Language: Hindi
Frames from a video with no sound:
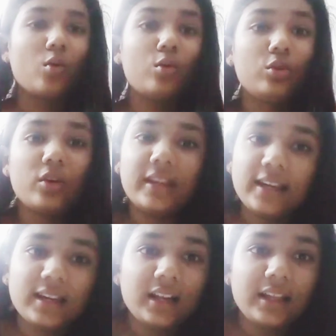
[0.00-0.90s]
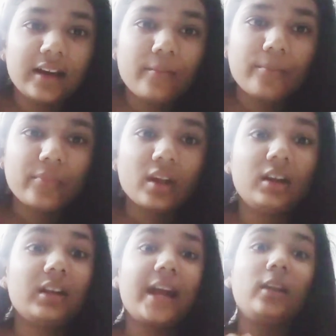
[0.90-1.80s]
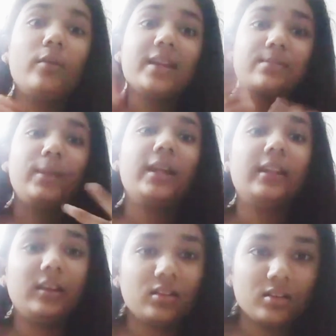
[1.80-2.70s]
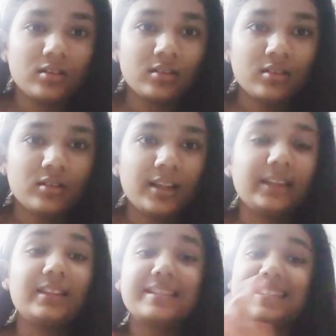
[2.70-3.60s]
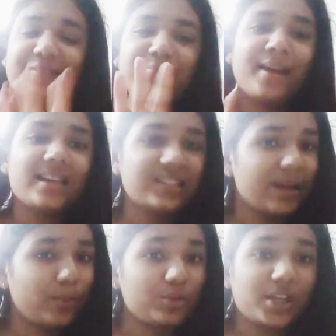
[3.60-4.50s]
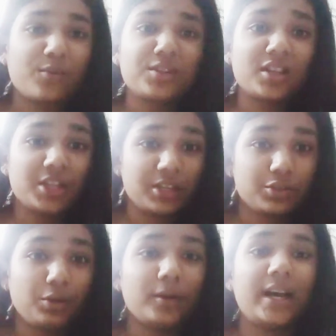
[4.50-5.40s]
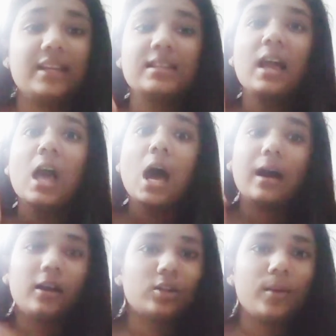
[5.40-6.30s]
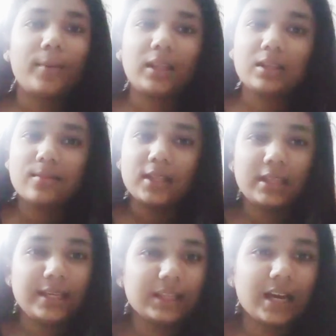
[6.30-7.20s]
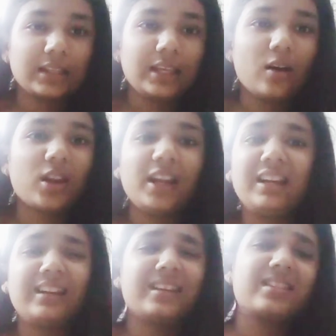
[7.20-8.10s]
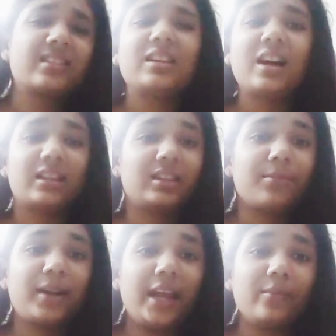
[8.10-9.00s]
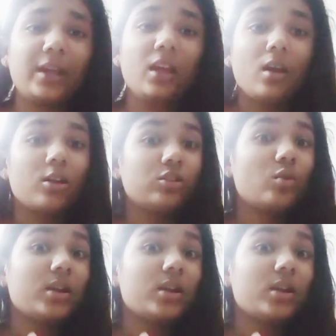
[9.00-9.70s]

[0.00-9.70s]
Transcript: उनको रीड कर लिया ट्राई टू एक्सप्लेन इट लाइक दिस इज द बेस्ट अप्रोच आई वुड सजेस्ट टू यू गाइज अगर तुम्हें पढ़ते समय नींद आती है और इंटरेस्ट नहीं आता ना पढ़ाई में तो